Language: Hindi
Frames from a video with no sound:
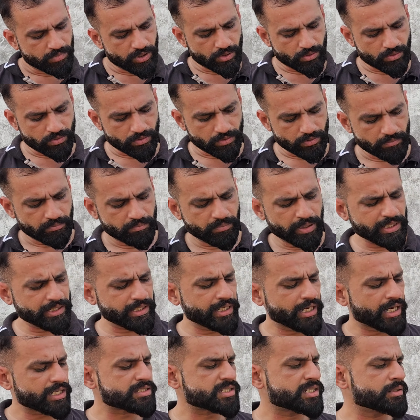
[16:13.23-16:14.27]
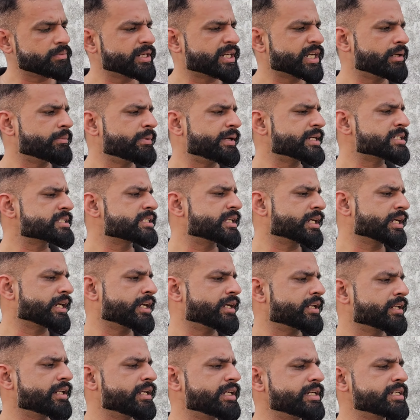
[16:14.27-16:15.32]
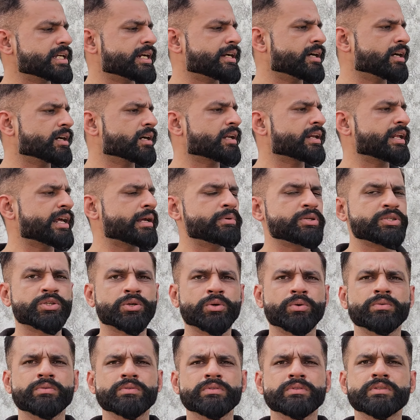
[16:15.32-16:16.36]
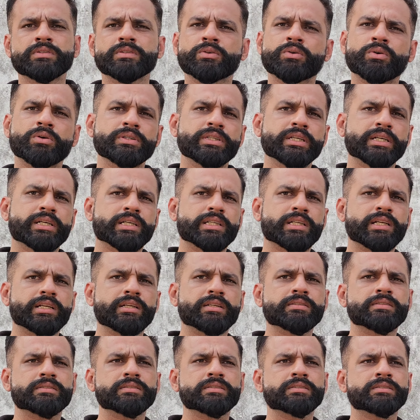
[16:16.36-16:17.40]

बिल्कुल भाई अच्छी भी कहीं बेच देंगे नहीं सा डांगर रह भी जाओ कोई दिक्कत नहीं